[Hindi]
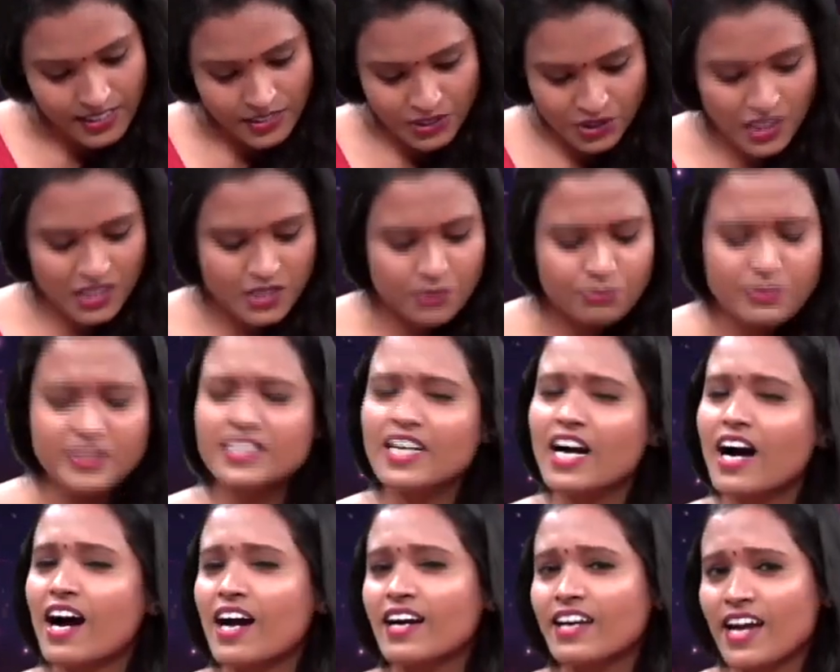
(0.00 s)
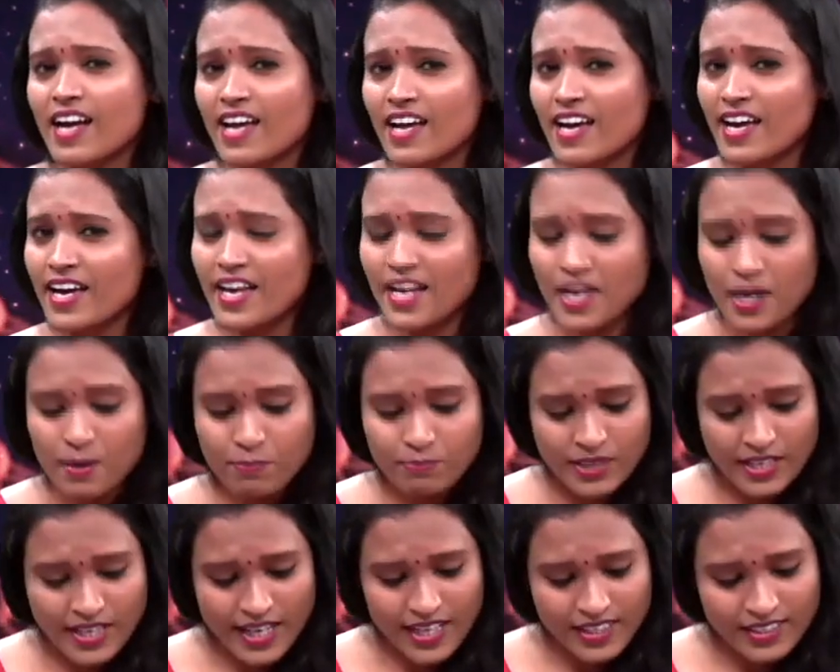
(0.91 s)
जजमेंट कार्ड आया है यहाँ
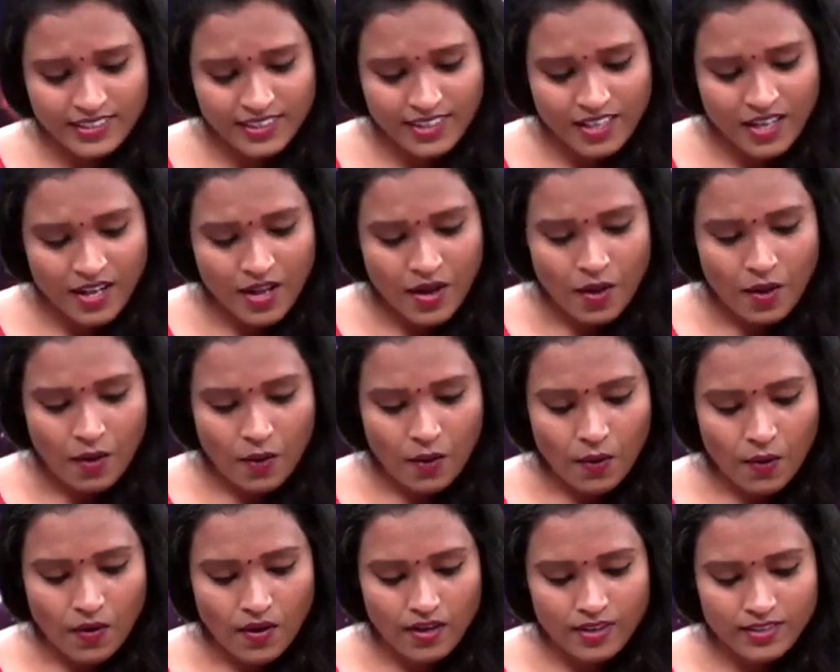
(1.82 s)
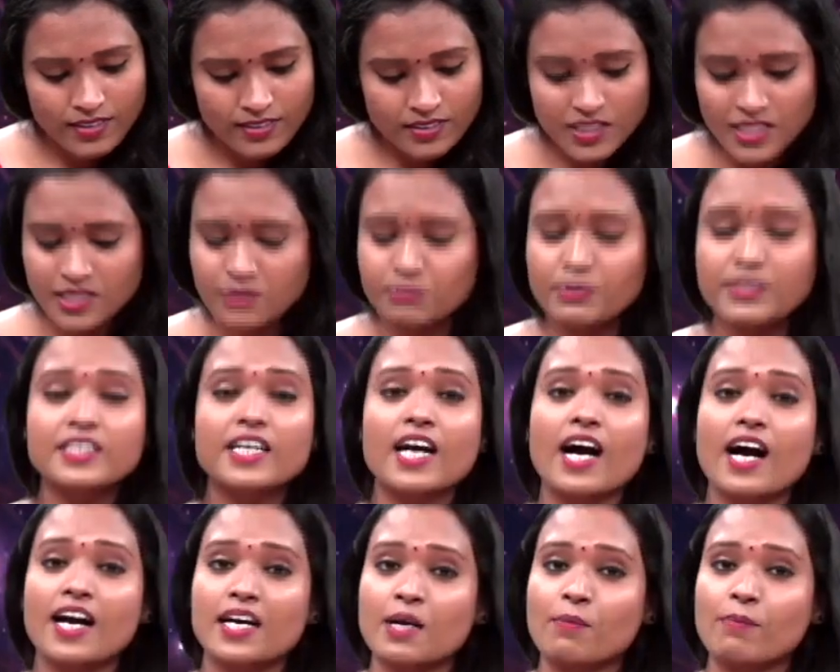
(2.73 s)
पर एक और जजमेंट
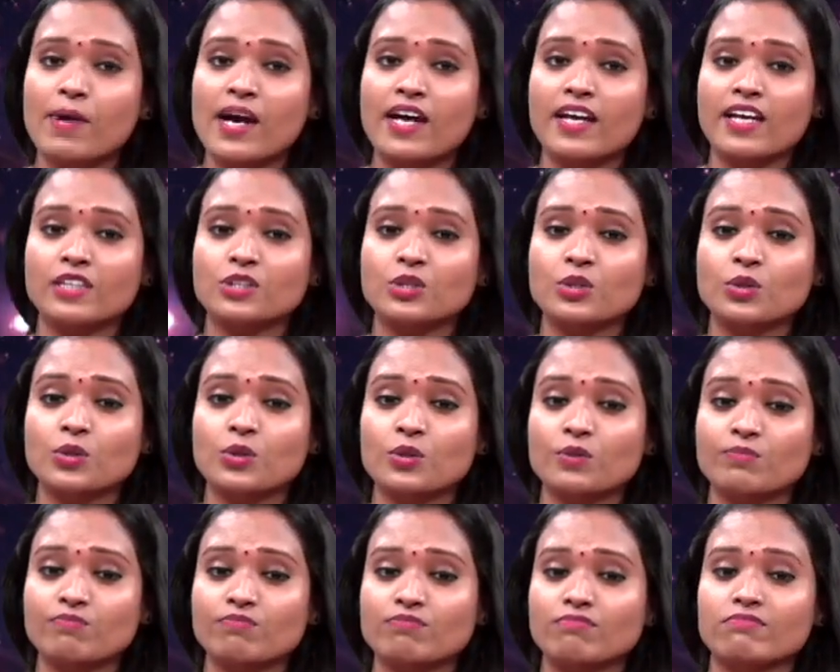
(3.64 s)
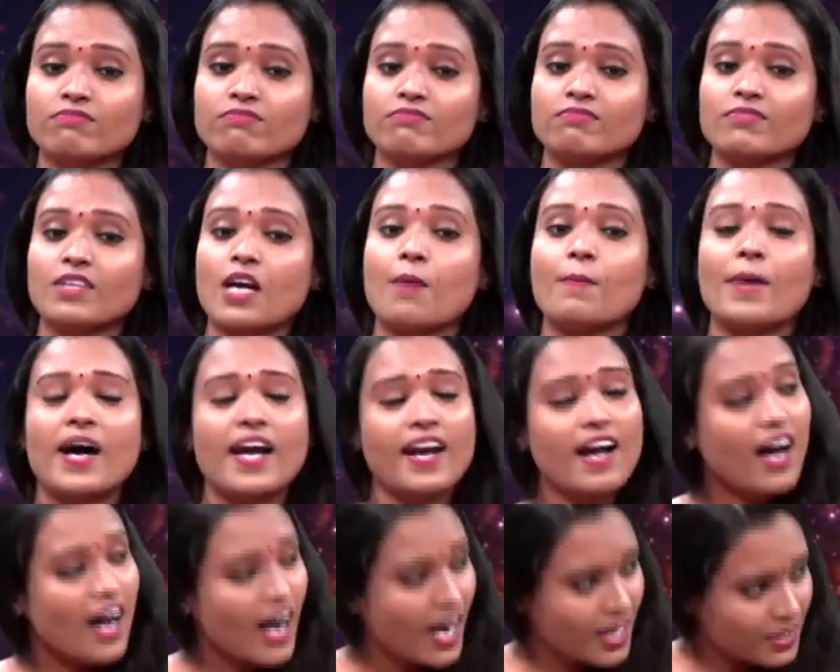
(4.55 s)
कार्ड हमारे जो हमारा
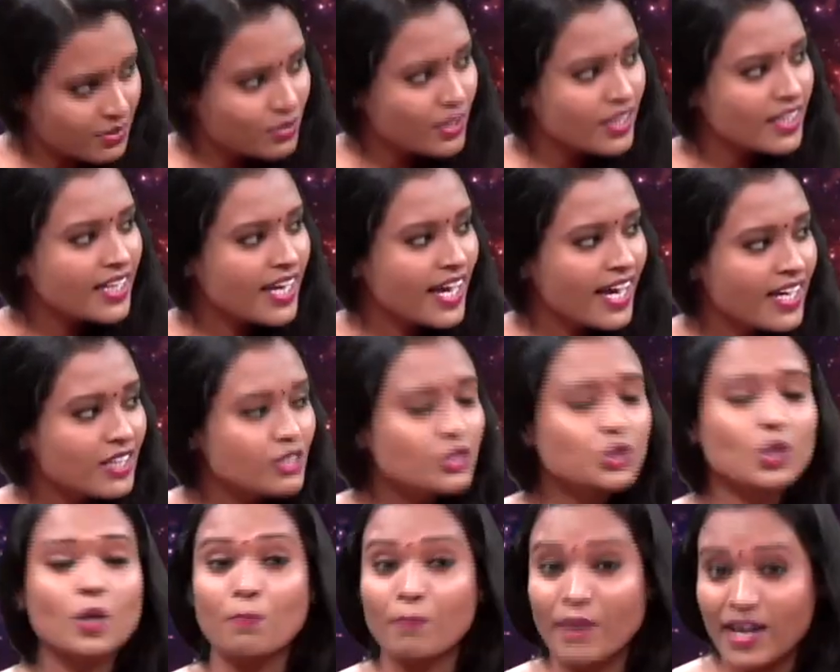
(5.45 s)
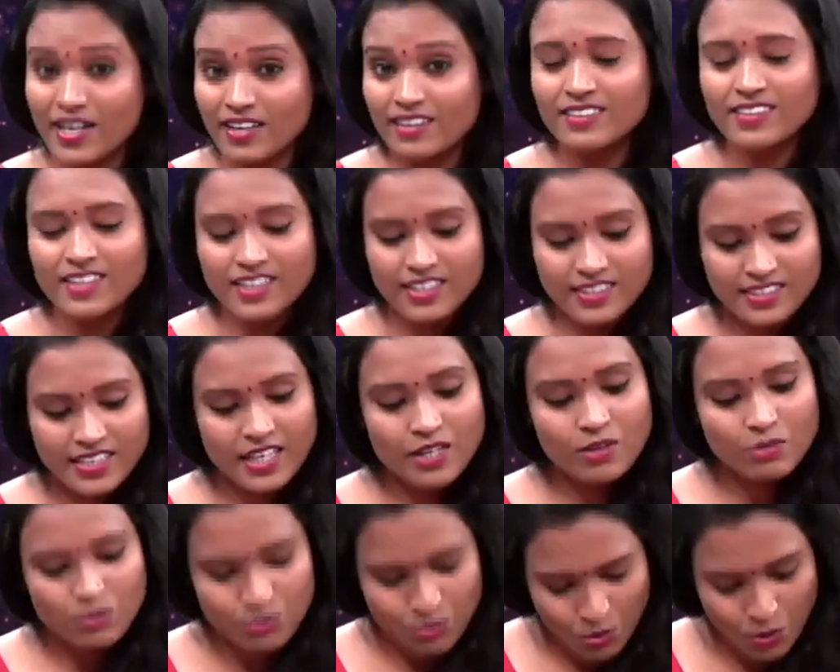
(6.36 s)
हार्ड वर्क है जो हम मेहनत करते हैं
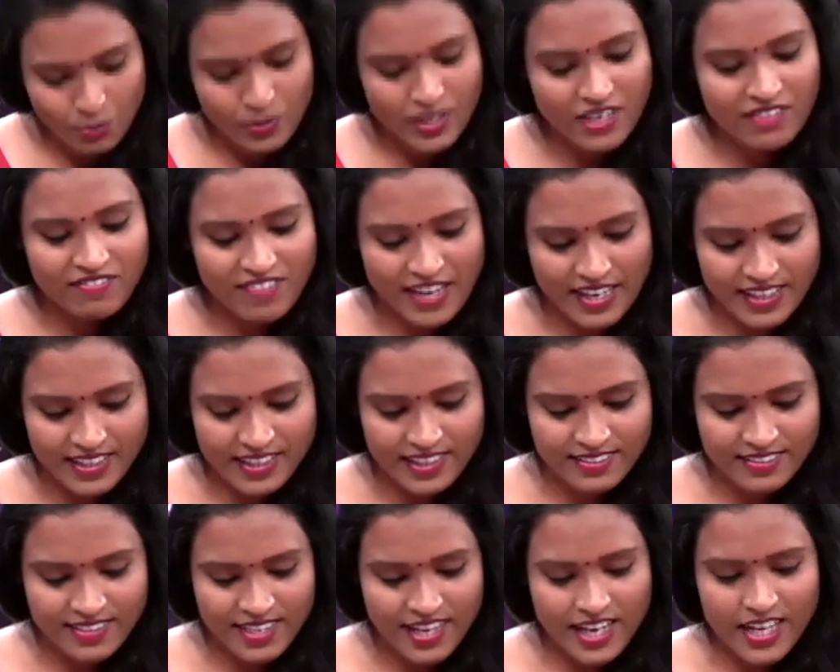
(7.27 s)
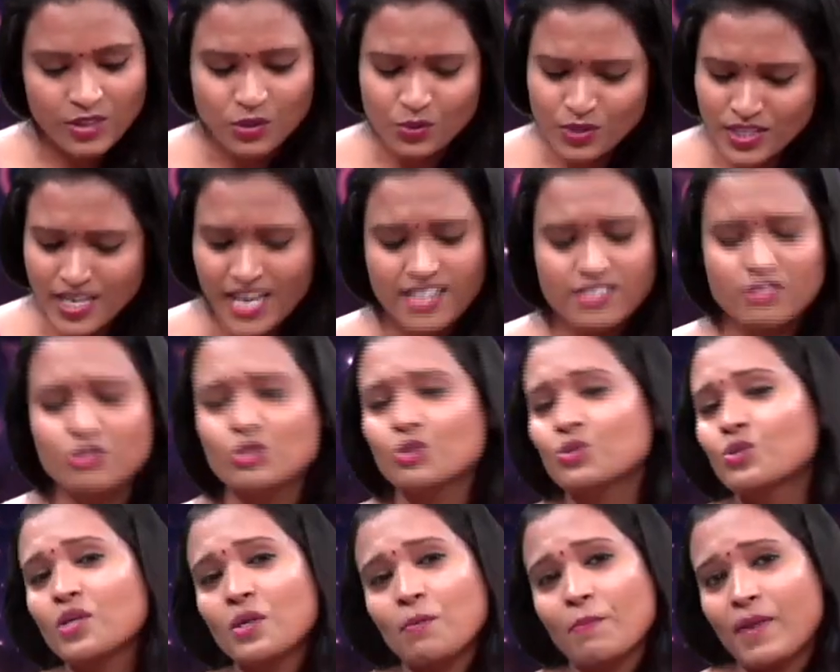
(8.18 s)
उसको भी रिफ्लेक्ट करता है तो येस yes, जो
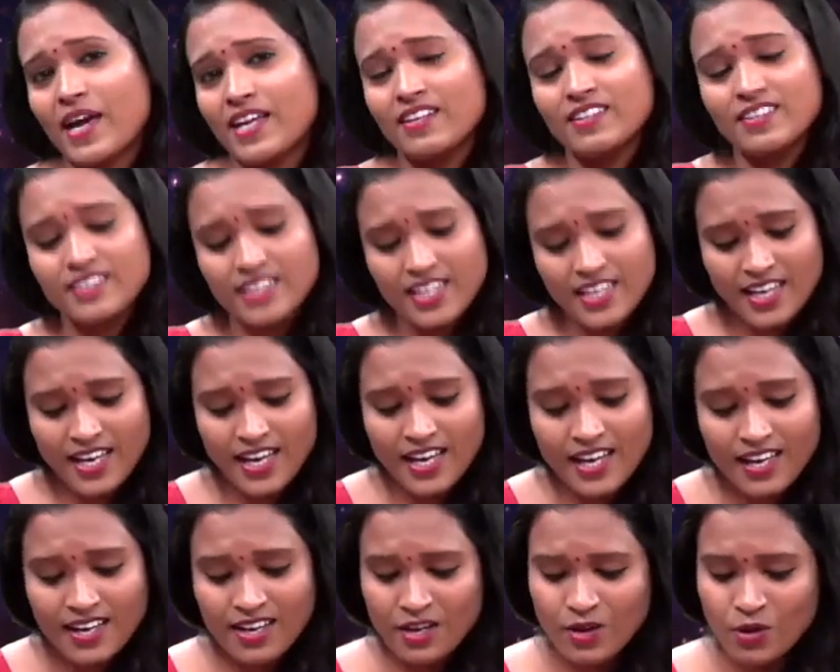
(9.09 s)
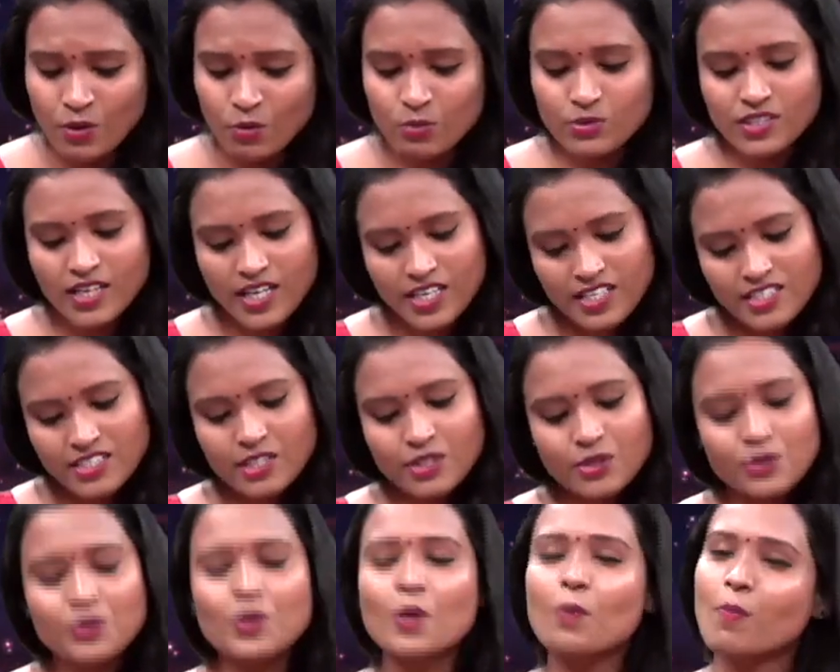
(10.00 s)
उन्होंने मेहनत की है उसका रिजल्ट
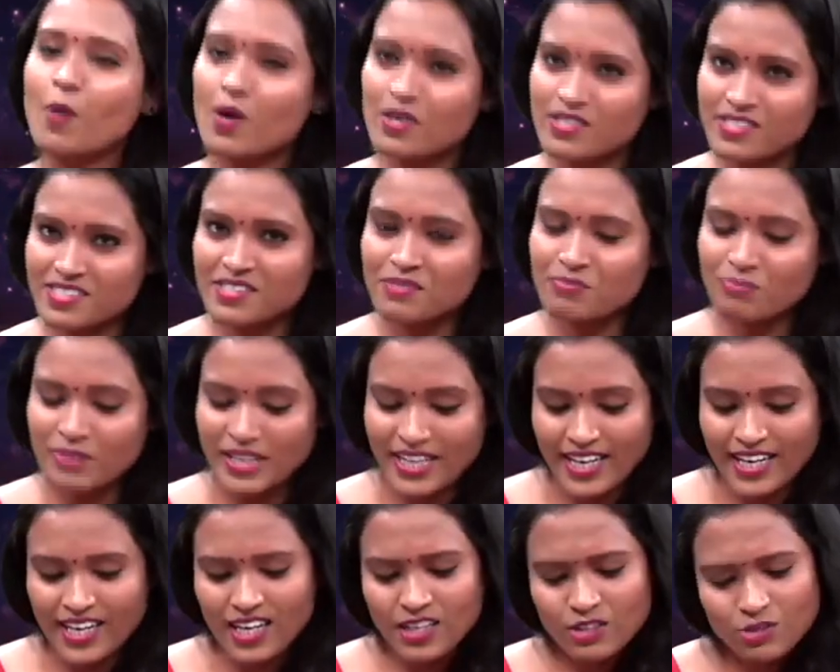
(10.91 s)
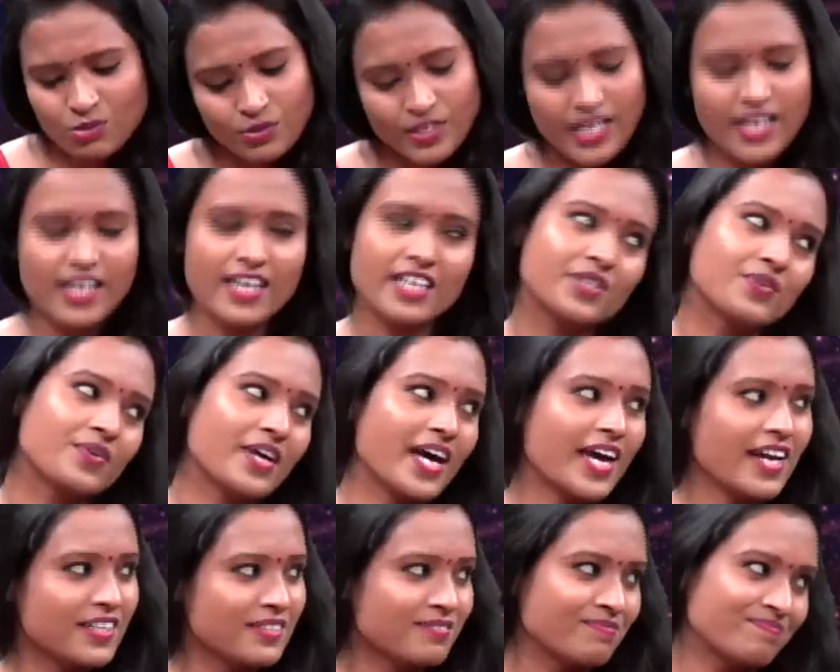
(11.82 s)
उनको पॉजिटिव मिलेगा सो दे कैन ट्राई
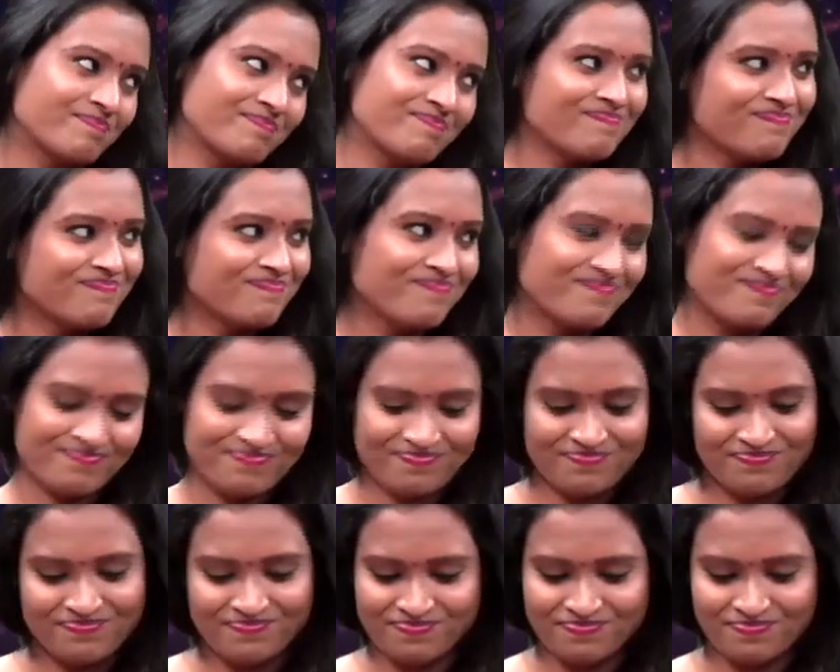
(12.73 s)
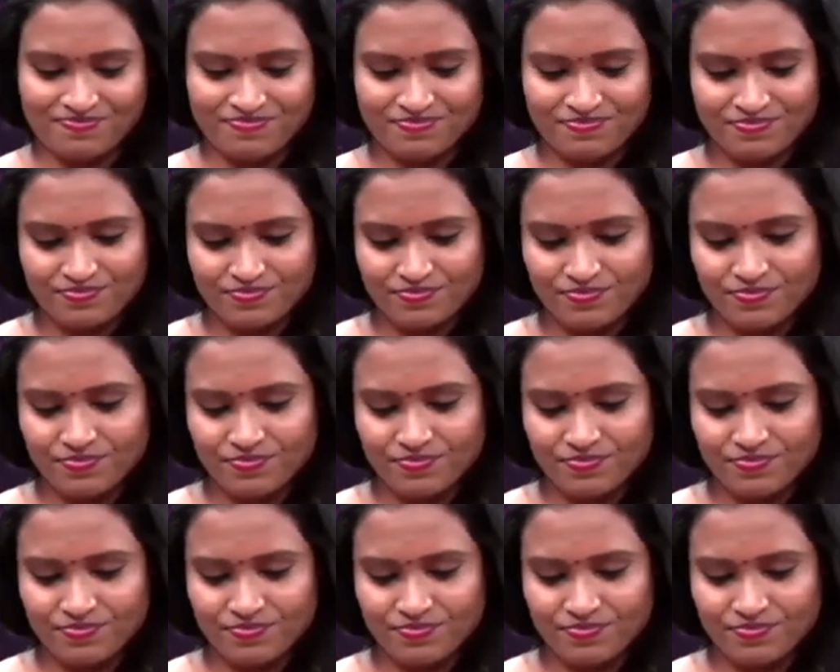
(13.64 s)
जी जी तो